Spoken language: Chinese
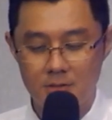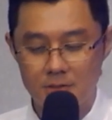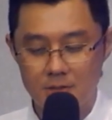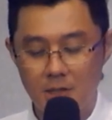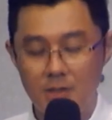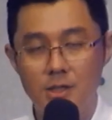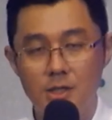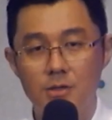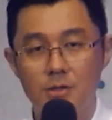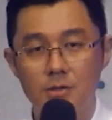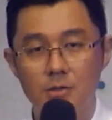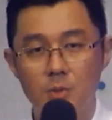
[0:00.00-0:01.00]
上
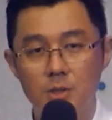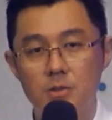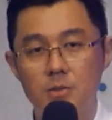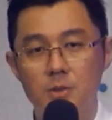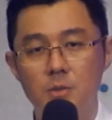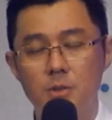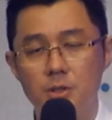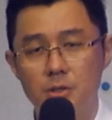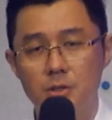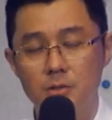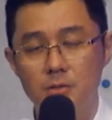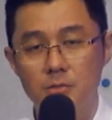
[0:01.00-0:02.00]
帝为什么会
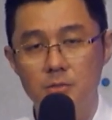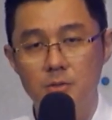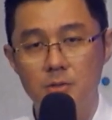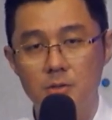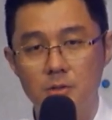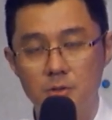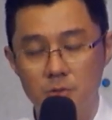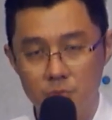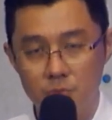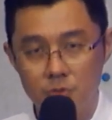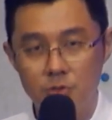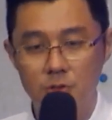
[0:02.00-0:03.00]

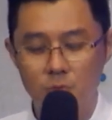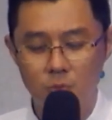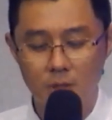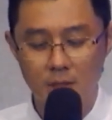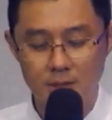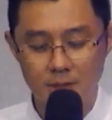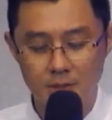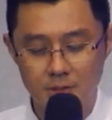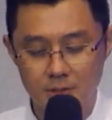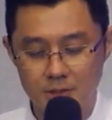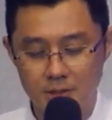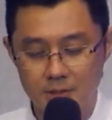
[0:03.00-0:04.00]
允许苦难在这个
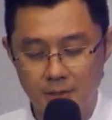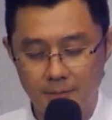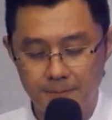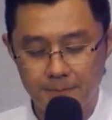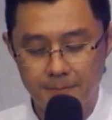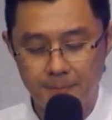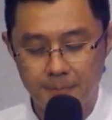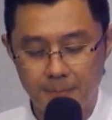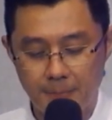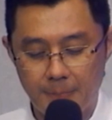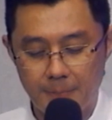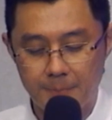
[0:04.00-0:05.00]
世界上。
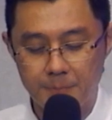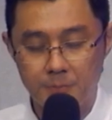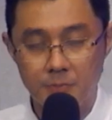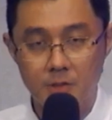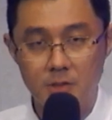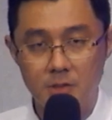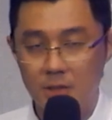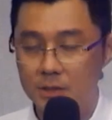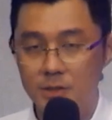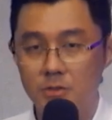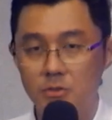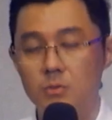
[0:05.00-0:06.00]
上
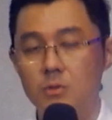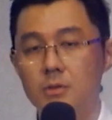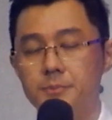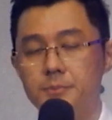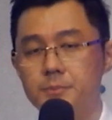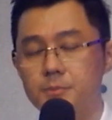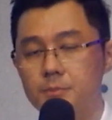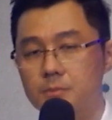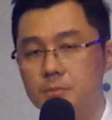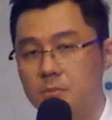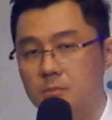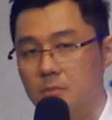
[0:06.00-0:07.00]
帝只
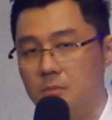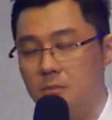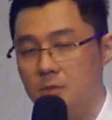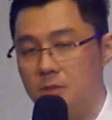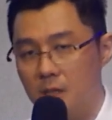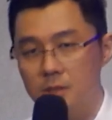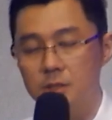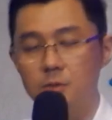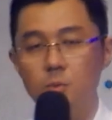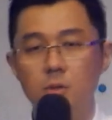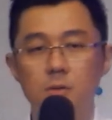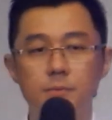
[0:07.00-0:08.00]
说：“相
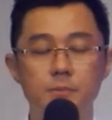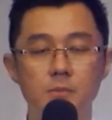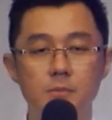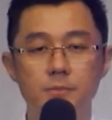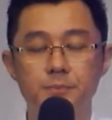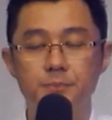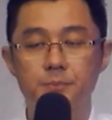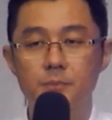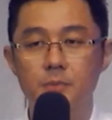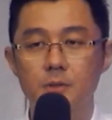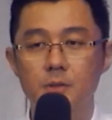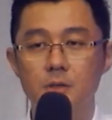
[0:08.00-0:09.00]
信
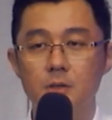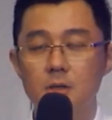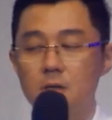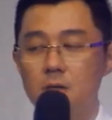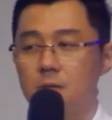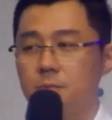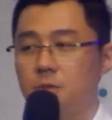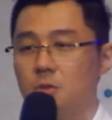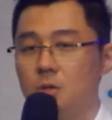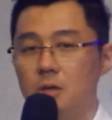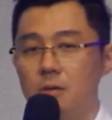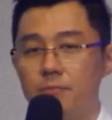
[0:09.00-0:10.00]
我。”比如
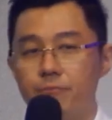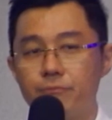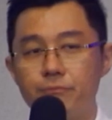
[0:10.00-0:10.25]
说